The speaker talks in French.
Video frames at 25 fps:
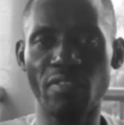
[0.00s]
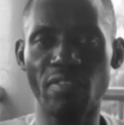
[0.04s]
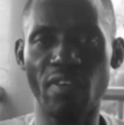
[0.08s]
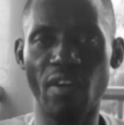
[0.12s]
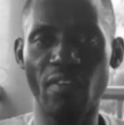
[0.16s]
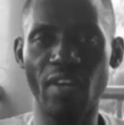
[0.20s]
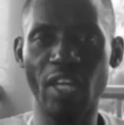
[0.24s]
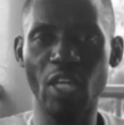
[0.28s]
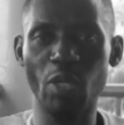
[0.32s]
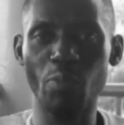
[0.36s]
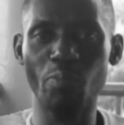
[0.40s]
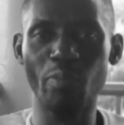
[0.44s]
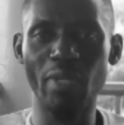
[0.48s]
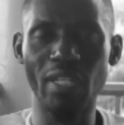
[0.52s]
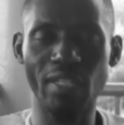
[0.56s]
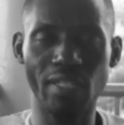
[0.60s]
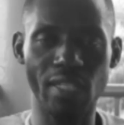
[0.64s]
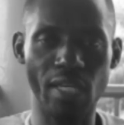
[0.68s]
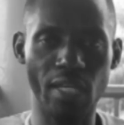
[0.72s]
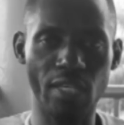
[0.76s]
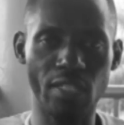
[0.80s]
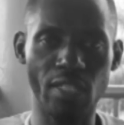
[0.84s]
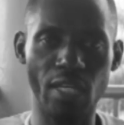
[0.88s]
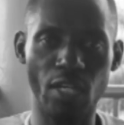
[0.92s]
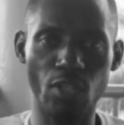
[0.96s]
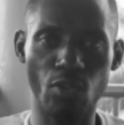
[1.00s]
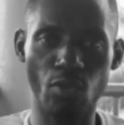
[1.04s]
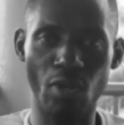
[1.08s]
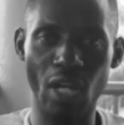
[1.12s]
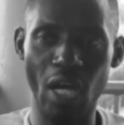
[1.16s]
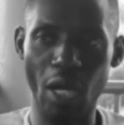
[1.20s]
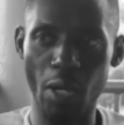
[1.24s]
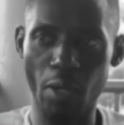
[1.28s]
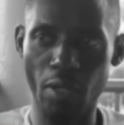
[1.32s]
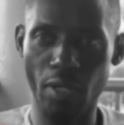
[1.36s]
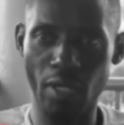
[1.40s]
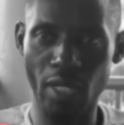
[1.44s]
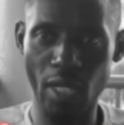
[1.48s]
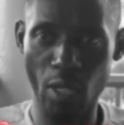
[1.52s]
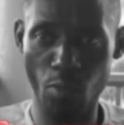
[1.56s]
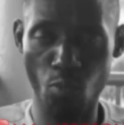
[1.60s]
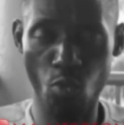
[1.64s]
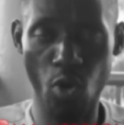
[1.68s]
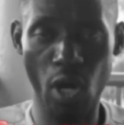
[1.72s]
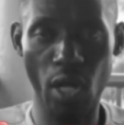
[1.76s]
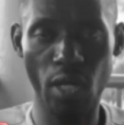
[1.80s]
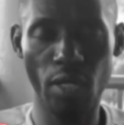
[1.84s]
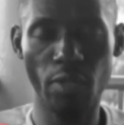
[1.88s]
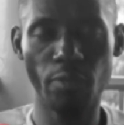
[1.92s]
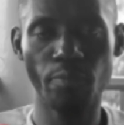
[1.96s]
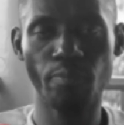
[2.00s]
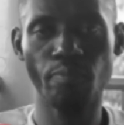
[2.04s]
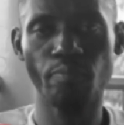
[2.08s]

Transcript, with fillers: vivait avec 1500 dollars le mois,